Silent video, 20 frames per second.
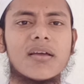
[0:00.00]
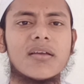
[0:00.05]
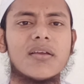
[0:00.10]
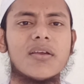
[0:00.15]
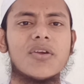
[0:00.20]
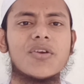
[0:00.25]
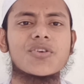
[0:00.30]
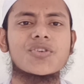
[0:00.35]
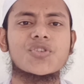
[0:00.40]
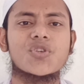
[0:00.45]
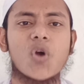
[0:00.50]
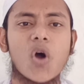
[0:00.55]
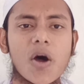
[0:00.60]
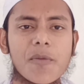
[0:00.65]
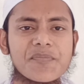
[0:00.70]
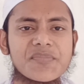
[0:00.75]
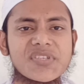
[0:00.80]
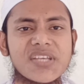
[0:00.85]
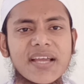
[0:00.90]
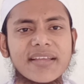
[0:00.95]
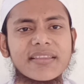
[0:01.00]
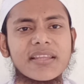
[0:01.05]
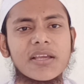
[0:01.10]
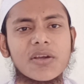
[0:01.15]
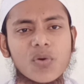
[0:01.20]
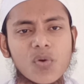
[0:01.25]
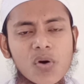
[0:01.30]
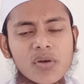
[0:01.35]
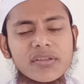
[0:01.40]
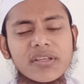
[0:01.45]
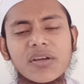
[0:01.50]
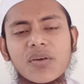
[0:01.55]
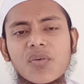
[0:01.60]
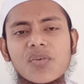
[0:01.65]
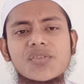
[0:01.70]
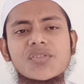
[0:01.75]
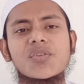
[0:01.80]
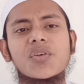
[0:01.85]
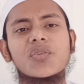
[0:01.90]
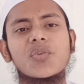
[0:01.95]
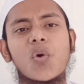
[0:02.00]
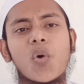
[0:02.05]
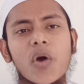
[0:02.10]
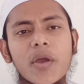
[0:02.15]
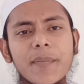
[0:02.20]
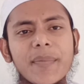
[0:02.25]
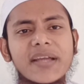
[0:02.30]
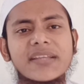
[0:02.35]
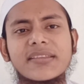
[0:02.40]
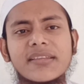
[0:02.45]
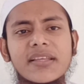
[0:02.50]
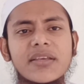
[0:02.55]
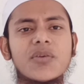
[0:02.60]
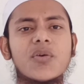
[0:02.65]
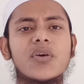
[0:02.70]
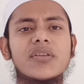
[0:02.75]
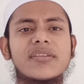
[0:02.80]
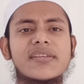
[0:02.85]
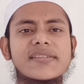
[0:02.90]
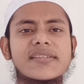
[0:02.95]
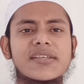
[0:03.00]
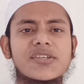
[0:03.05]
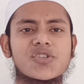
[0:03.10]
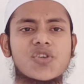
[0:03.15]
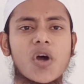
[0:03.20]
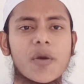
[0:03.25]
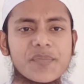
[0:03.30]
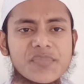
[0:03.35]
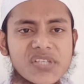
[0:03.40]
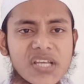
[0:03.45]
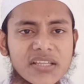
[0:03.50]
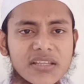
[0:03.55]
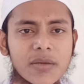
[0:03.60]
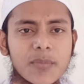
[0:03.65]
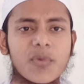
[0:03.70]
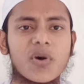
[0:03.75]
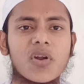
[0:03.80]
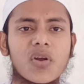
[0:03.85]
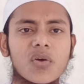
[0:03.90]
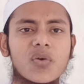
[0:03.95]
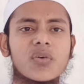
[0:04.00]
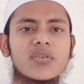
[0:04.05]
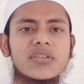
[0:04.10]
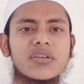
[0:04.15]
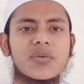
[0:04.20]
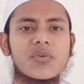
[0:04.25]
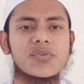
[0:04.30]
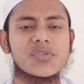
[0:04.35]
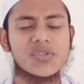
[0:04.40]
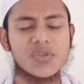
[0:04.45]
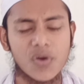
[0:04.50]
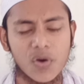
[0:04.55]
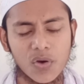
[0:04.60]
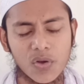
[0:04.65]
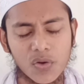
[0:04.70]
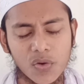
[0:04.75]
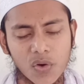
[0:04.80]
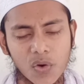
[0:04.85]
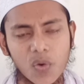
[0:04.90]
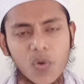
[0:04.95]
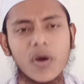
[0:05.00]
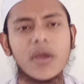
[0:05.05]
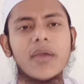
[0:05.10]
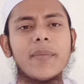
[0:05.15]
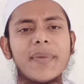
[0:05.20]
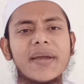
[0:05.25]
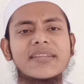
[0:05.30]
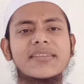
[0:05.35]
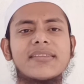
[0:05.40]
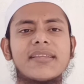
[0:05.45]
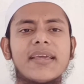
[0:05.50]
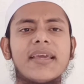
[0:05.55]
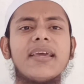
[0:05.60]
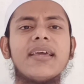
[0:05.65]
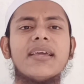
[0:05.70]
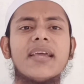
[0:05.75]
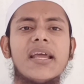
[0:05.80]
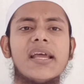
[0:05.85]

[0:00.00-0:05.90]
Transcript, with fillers: না সবচাইতে ক্ষতিগ্রস্ত তো ওই ব্যক্তি হইতেছে সবচাইতে বড় ক্ষতিগ্রস্ত হলো ওই ব্যক্তি